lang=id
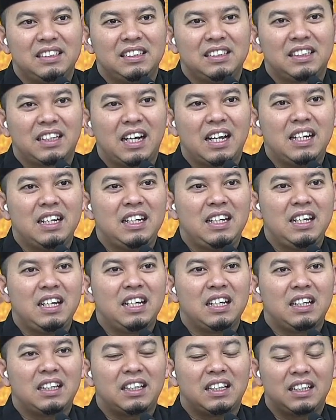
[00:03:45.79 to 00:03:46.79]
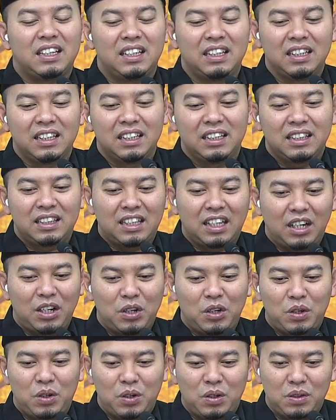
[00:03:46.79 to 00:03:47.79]
Kan dia
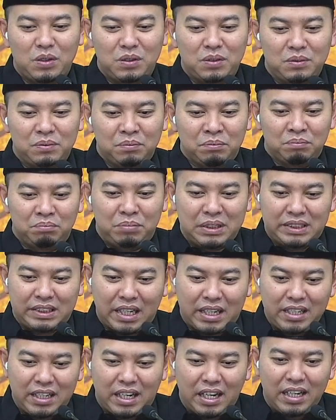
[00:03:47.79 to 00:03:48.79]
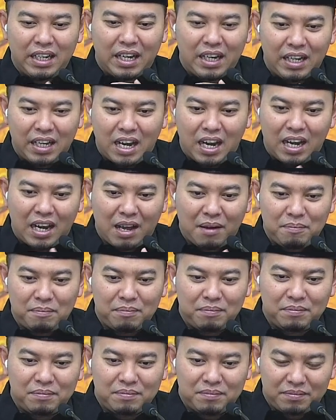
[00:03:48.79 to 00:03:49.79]
telur, pecahnya kan dari dalam.
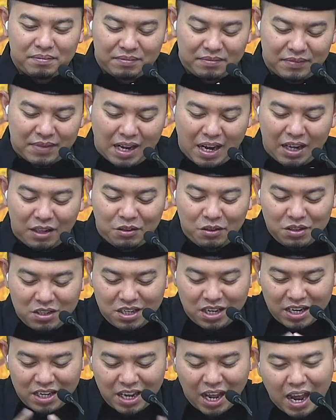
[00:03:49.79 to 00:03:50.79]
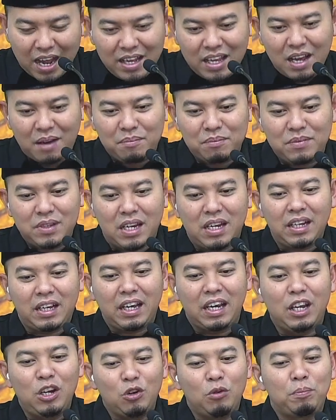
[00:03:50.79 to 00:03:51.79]
Nah itu jadi ayam, jadi
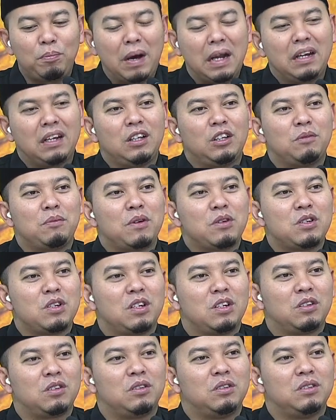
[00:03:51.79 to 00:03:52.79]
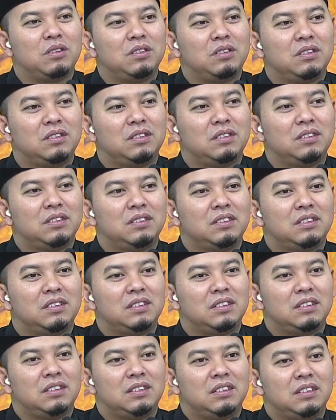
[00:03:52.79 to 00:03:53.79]
kehidupan gitu maksudnya tuh.
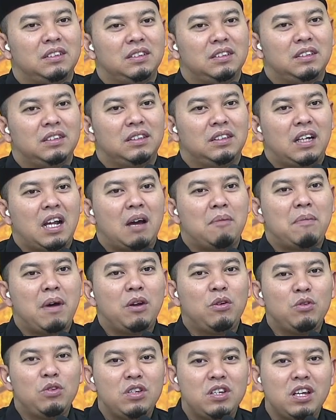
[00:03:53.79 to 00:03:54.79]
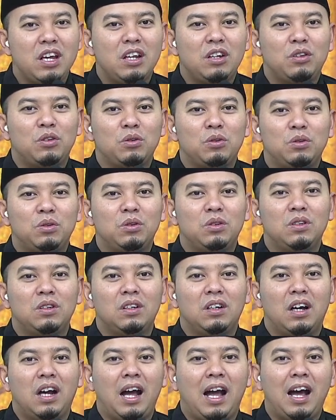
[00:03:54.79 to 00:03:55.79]
Nah manusia itu
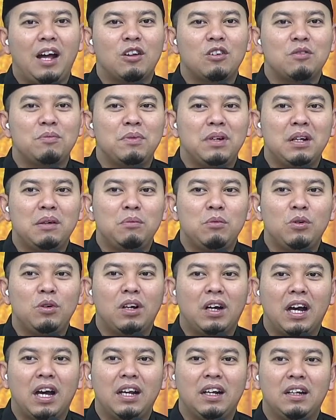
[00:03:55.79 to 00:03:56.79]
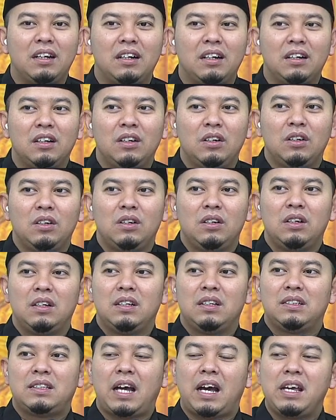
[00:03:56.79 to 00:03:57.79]
harus menemukan
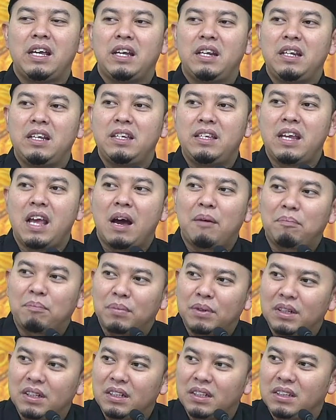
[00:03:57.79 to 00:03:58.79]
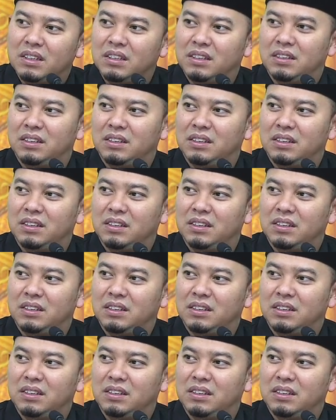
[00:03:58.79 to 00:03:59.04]
saya ini siapa,